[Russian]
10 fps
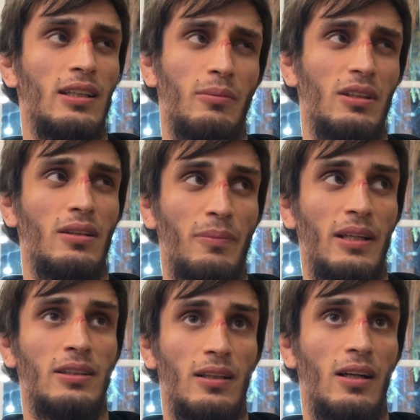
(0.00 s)
там где-то
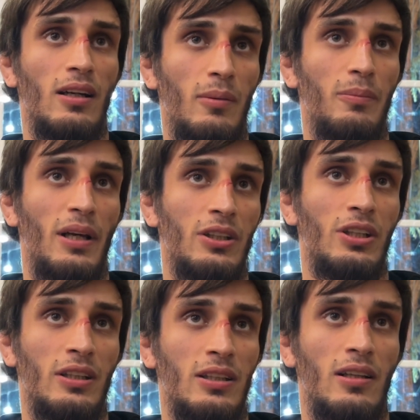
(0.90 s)
5 килограмм,
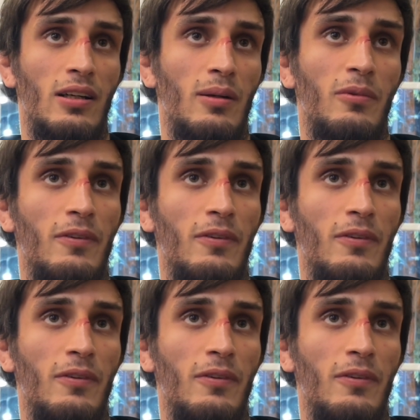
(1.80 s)
5-6 килограмм.